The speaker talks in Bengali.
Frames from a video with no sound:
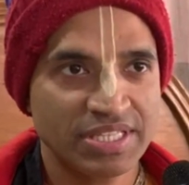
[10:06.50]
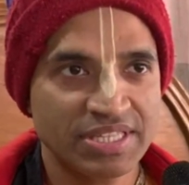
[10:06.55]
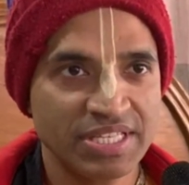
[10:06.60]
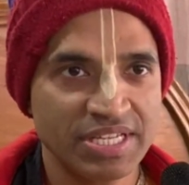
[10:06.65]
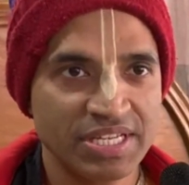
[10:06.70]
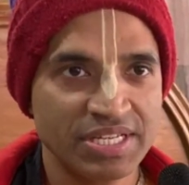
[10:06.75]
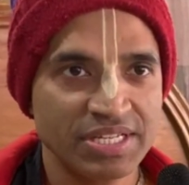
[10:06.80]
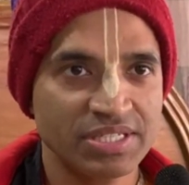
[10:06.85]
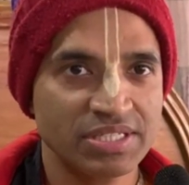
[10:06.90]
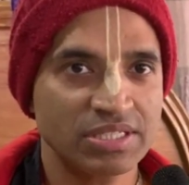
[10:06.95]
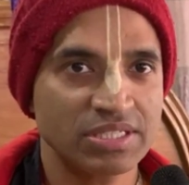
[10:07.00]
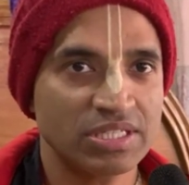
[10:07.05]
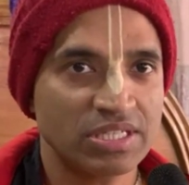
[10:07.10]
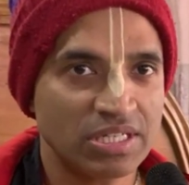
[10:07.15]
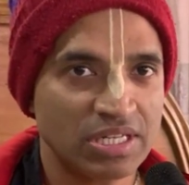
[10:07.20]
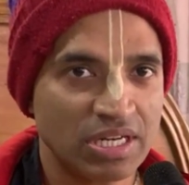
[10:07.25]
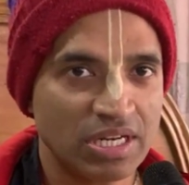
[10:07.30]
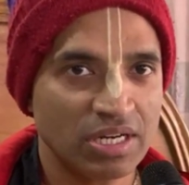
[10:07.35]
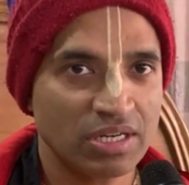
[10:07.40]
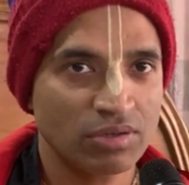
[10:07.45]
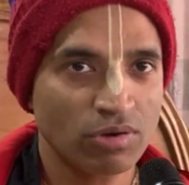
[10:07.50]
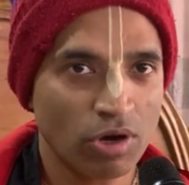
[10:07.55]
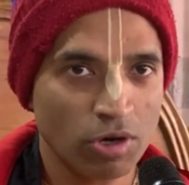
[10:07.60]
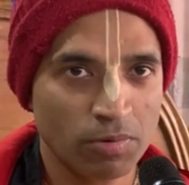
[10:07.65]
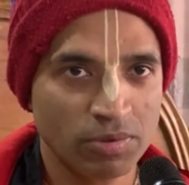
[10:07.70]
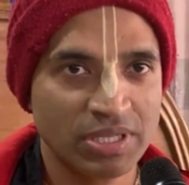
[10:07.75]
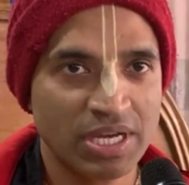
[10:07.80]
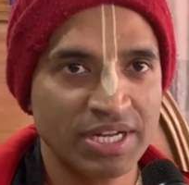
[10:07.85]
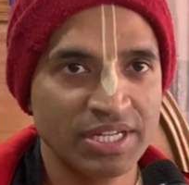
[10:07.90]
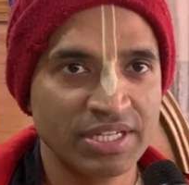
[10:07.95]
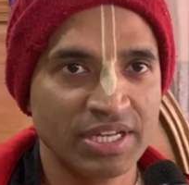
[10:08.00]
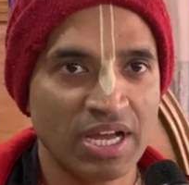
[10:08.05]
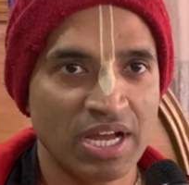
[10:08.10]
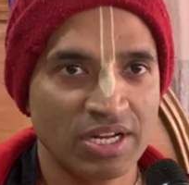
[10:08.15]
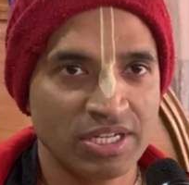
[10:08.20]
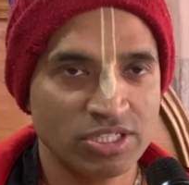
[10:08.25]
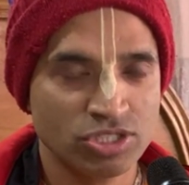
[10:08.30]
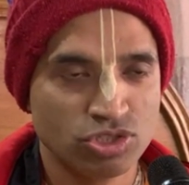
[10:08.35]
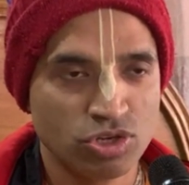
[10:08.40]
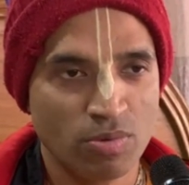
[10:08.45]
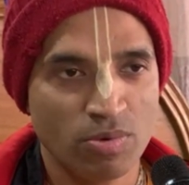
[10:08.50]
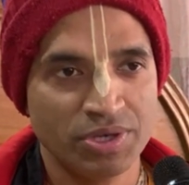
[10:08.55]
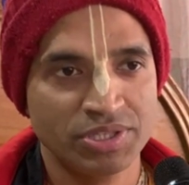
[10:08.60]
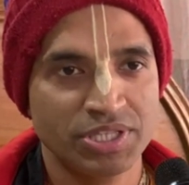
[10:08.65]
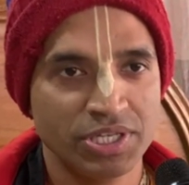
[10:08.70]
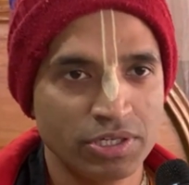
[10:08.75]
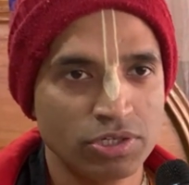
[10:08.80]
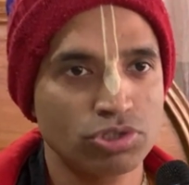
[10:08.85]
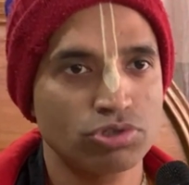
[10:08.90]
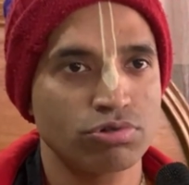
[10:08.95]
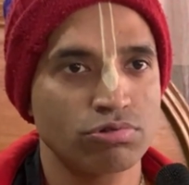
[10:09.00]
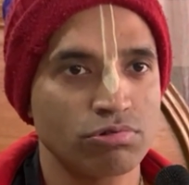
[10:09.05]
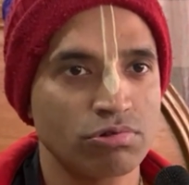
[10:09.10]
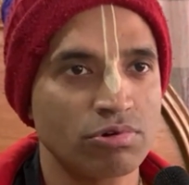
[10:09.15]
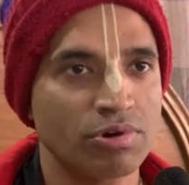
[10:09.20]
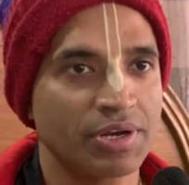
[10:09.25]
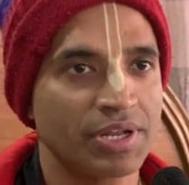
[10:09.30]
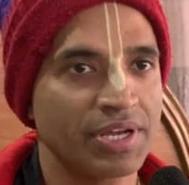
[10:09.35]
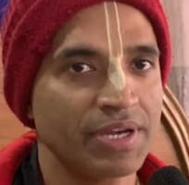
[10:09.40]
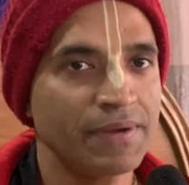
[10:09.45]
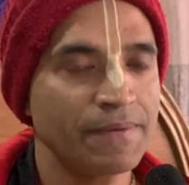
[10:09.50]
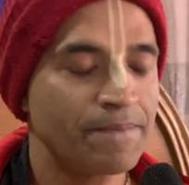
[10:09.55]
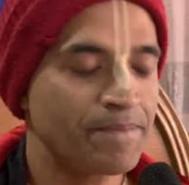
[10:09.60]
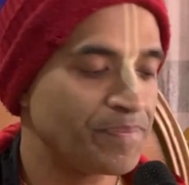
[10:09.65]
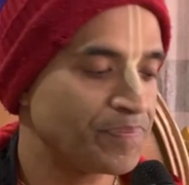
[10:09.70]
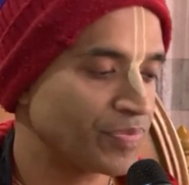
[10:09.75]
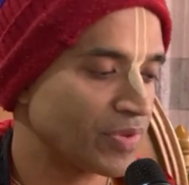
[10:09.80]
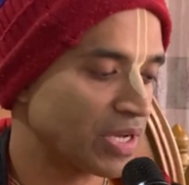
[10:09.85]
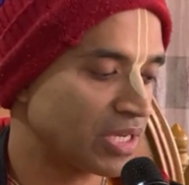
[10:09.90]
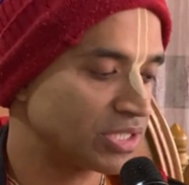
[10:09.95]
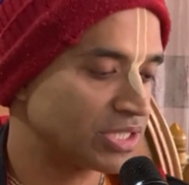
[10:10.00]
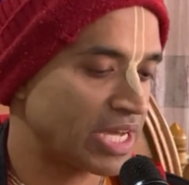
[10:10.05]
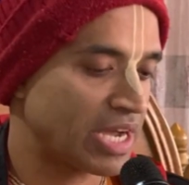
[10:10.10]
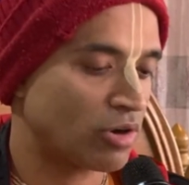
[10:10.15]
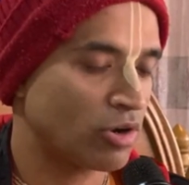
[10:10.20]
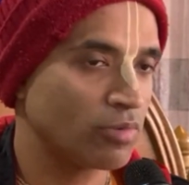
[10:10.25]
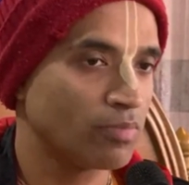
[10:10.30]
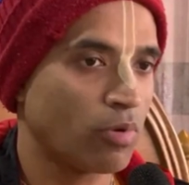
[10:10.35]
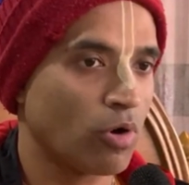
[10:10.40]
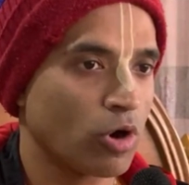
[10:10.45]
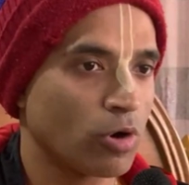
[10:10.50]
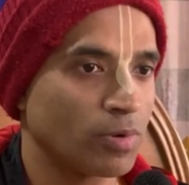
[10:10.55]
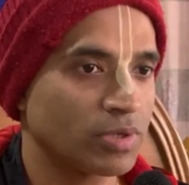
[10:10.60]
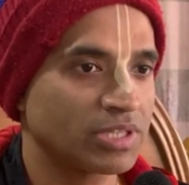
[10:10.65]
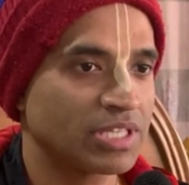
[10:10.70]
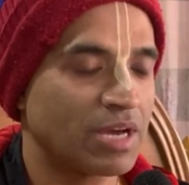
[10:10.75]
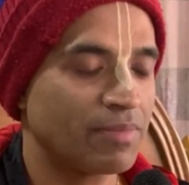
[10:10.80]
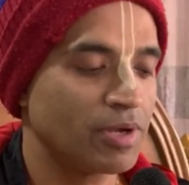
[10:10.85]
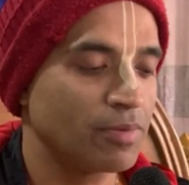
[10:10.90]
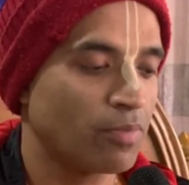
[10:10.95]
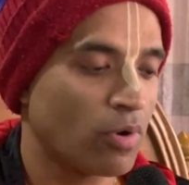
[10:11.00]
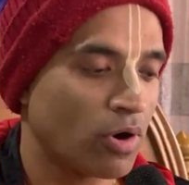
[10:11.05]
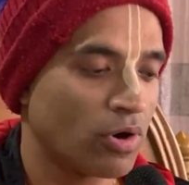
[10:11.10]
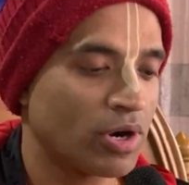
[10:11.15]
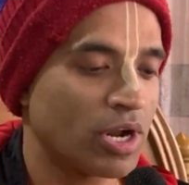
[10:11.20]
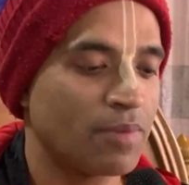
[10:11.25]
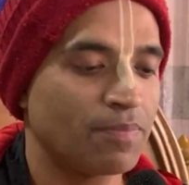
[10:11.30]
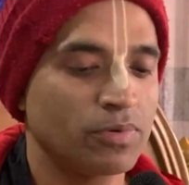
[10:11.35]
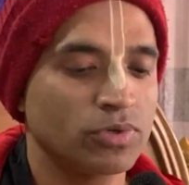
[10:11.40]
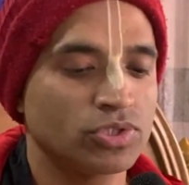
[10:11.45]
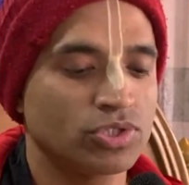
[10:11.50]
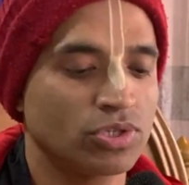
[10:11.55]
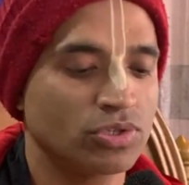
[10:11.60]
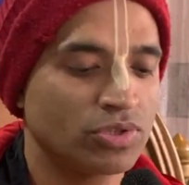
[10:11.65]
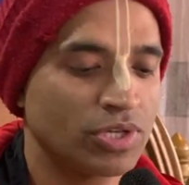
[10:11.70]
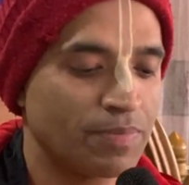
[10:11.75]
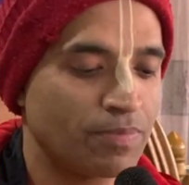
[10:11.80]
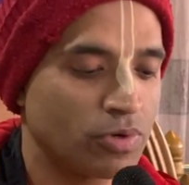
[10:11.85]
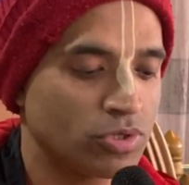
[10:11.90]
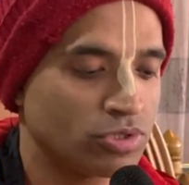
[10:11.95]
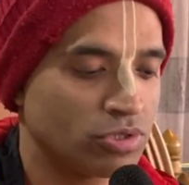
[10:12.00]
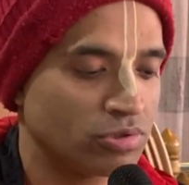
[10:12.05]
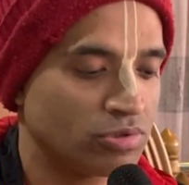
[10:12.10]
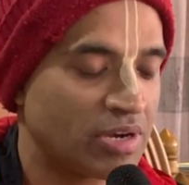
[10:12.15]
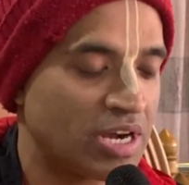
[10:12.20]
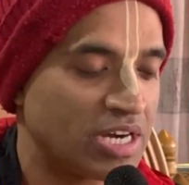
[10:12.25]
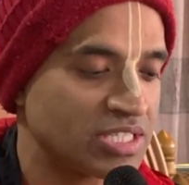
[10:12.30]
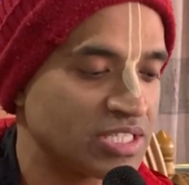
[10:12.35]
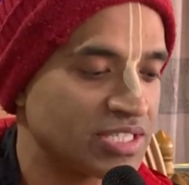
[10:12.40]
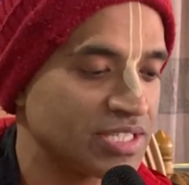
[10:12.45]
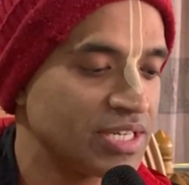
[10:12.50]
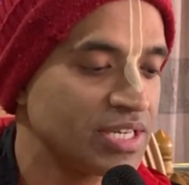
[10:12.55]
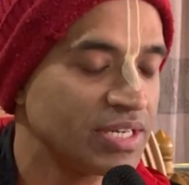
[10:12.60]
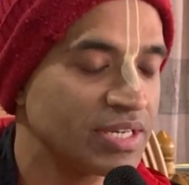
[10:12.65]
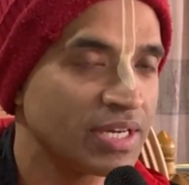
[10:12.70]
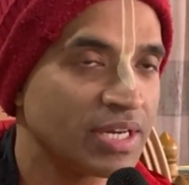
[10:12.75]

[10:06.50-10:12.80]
দিতির গর্ভধারণকালীন সময় থেকে শুরু করে যে এখন ভগবত দামের বর্ণনা পর্যন্ত পর্যন্ত আসছে